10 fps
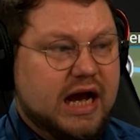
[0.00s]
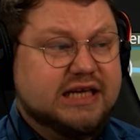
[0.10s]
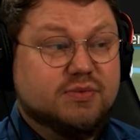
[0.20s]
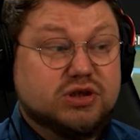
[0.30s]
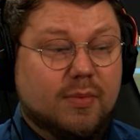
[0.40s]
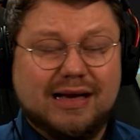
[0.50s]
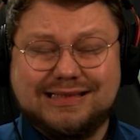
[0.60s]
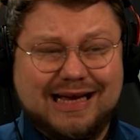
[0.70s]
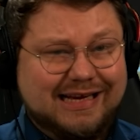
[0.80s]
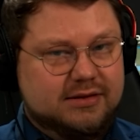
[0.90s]
Das muss doch mal
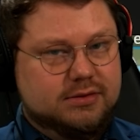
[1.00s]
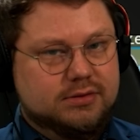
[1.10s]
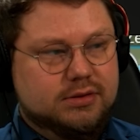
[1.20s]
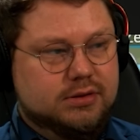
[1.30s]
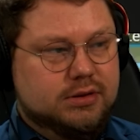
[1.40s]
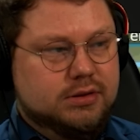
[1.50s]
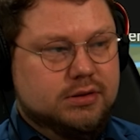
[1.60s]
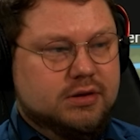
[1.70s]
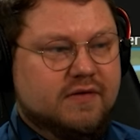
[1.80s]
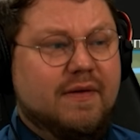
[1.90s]
sein.
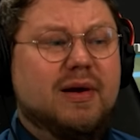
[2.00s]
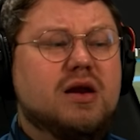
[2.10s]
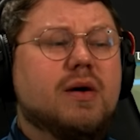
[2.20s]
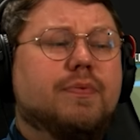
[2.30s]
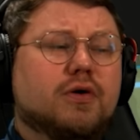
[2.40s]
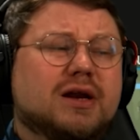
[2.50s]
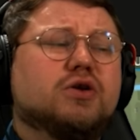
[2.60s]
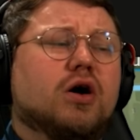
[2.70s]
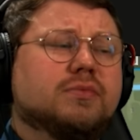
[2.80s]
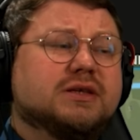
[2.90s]
Wenn man immer pünktlich
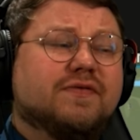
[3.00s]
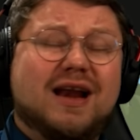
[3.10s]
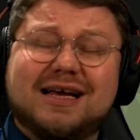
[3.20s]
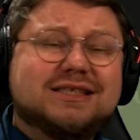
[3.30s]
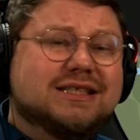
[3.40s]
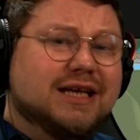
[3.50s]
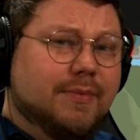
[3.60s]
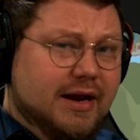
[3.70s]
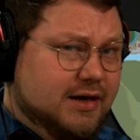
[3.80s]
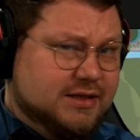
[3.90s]
kommt, verlassen sich am
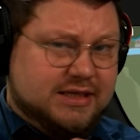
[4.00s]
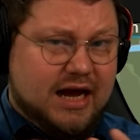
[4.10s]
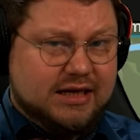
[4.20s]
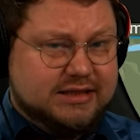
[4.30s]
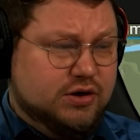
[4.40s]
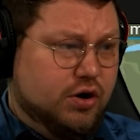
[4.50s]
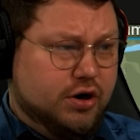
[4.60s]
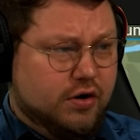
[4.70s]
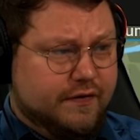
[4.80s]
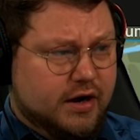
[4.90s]
Ende des Tages die Leute
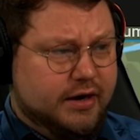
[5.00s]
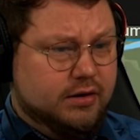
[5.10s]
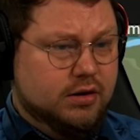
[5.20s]
auf einen.